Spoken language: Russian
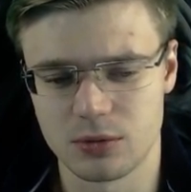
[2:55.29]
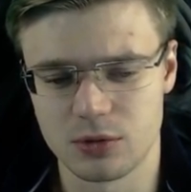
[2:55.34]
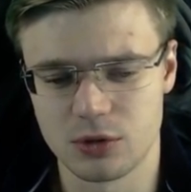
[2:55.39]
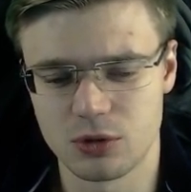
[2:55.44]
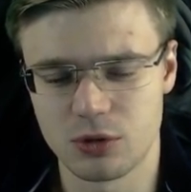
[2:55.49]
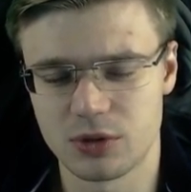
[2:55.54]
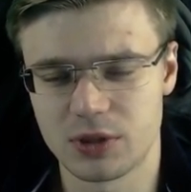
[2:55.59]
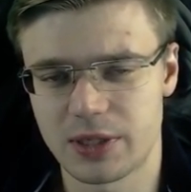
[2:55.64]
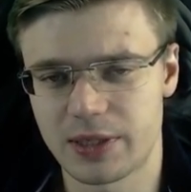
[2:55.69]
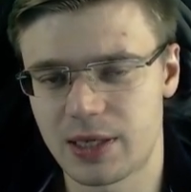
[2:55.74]

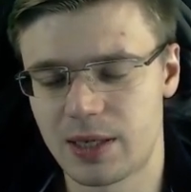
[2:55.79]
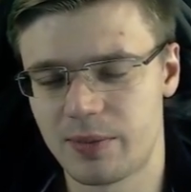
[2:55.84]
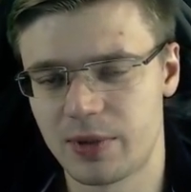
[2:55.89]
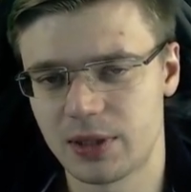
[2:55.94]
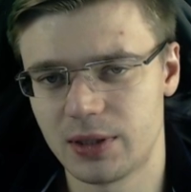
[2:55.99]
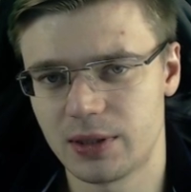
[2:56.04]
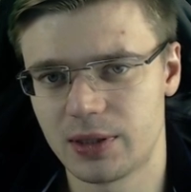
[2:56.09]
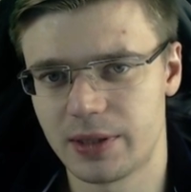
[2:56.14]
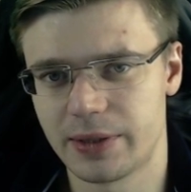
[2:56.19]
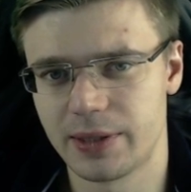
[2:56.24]
зондер
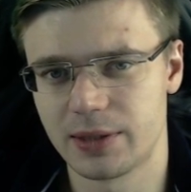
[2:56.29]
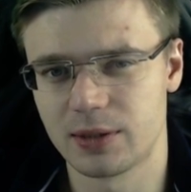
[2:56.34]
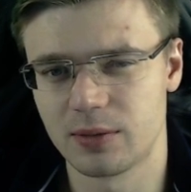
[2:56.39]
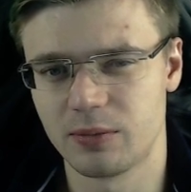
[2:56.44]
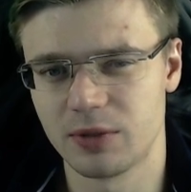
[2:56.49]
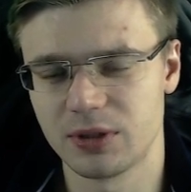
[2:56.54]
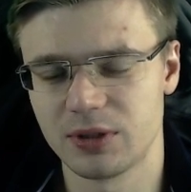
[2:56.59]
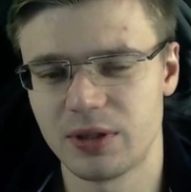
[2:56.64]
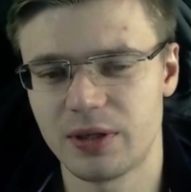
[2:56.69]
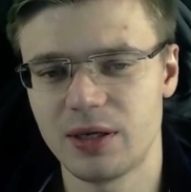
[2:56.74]
команда какая-то
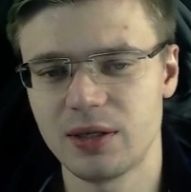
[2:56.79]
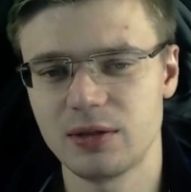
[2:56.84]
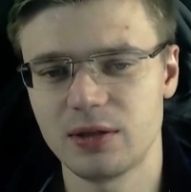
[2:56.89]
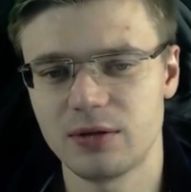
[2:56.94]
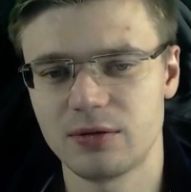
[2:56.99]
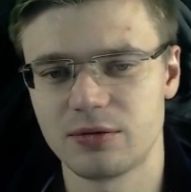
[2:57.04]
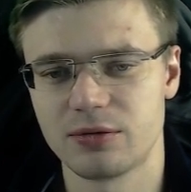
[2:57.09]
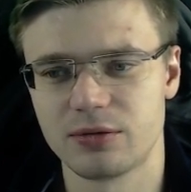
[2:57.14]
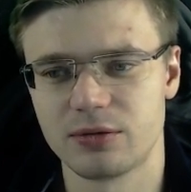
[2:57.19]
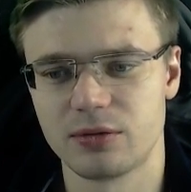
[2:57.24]

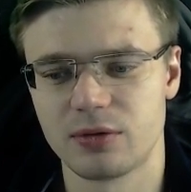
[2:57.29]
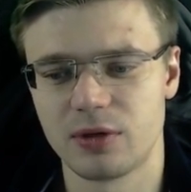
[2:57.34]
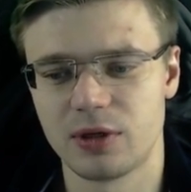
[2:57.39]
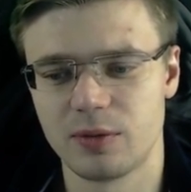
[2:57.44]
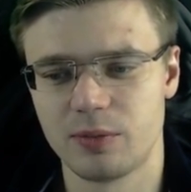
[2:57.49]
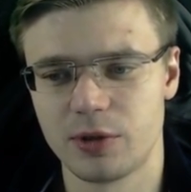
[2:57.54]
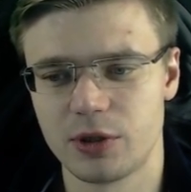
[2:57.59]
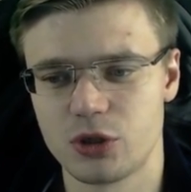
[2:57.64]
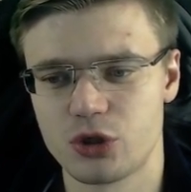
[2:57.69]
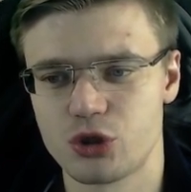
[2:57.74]
модераторов,
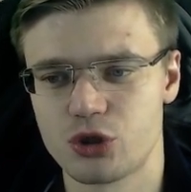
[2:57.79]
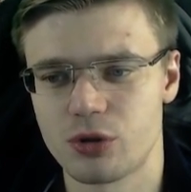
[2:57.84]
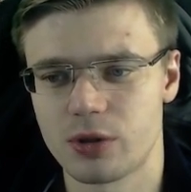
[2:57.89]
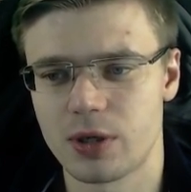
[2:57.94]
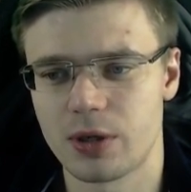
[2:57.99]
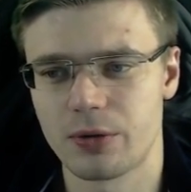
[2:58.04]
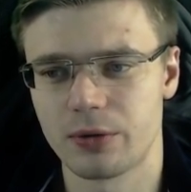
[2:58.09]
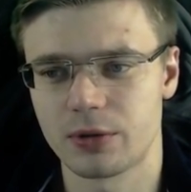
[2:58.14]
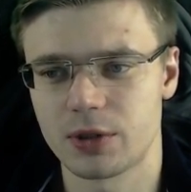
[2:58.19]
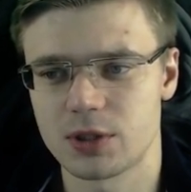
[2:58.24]
либо еще
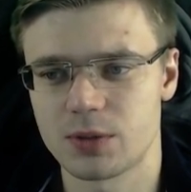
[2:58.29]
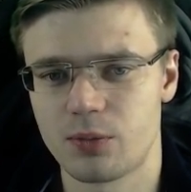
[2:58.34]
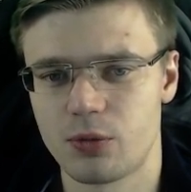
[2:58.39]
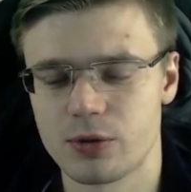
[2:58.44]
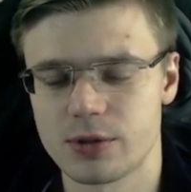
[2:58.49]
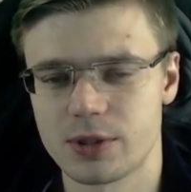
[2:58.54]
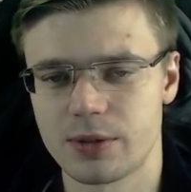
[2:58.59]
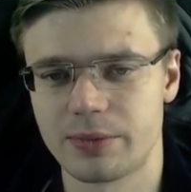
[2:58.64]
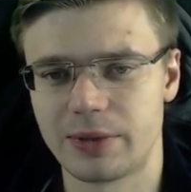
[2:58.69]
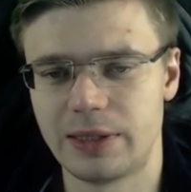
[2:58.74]
какой-то
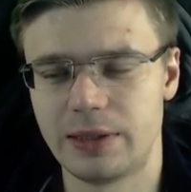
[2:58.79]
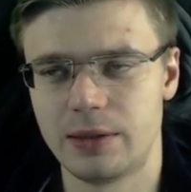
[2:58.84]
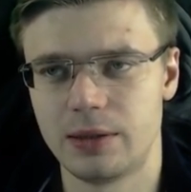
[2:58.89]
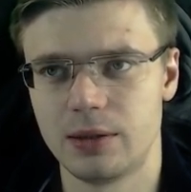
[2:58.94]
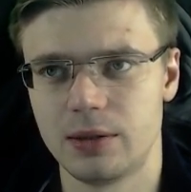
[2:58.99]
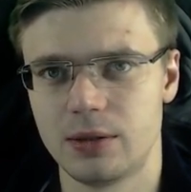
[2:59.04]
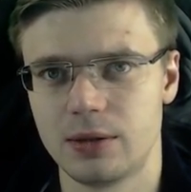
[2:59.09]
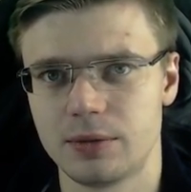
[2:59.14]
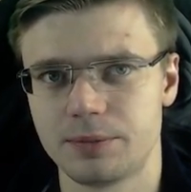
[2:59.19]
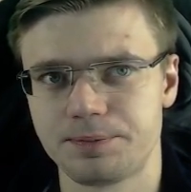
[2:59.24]
способ,
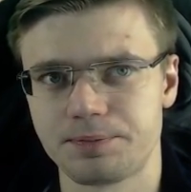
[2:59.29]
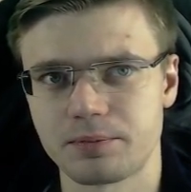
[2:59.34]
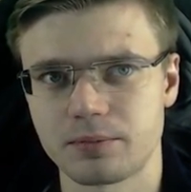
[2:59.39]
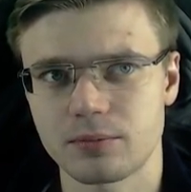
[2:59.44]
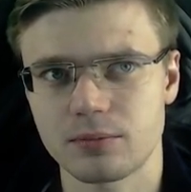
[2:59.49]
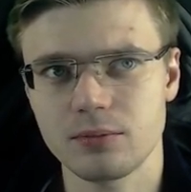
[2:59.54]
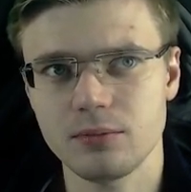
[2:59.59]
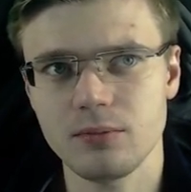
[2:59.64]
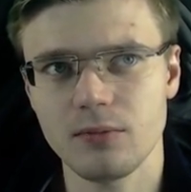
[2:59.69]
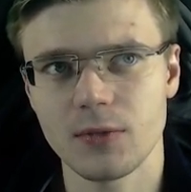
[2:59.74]
и
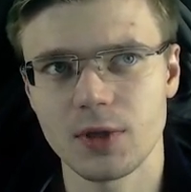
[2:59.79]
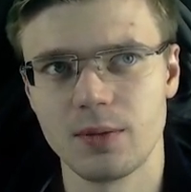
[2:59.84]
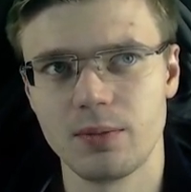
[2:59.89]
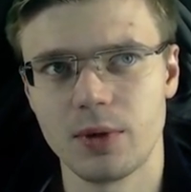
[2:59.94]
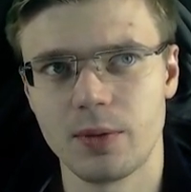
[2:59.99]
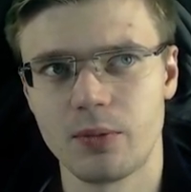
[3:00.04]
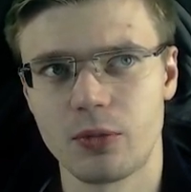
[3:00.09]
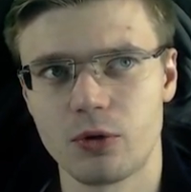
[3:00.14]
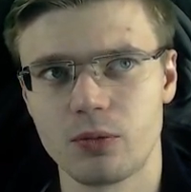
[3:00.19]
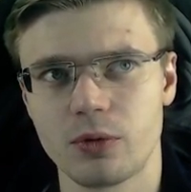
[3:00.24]

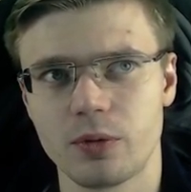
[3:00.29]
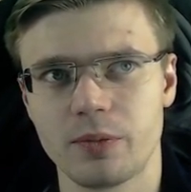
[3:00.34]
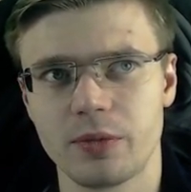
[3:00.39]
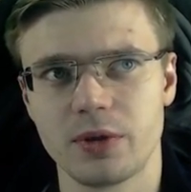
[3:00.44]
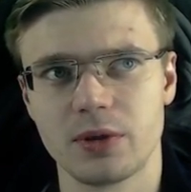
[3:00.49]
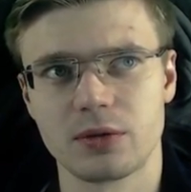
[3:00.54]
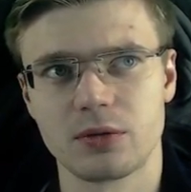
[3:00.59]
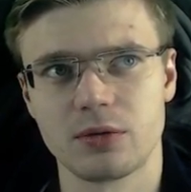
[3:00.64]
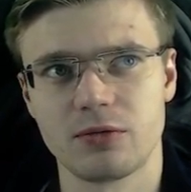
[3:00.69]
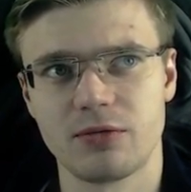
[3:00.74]
попробуем
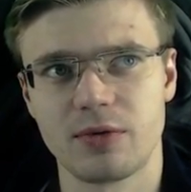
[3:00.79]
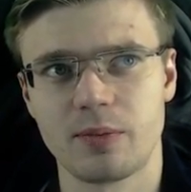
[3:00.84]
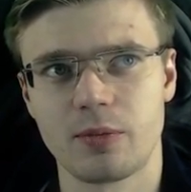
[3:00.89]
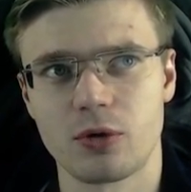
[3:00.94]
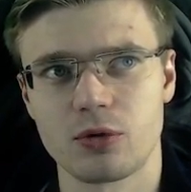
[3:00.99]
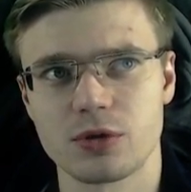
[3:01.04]
этот вопрос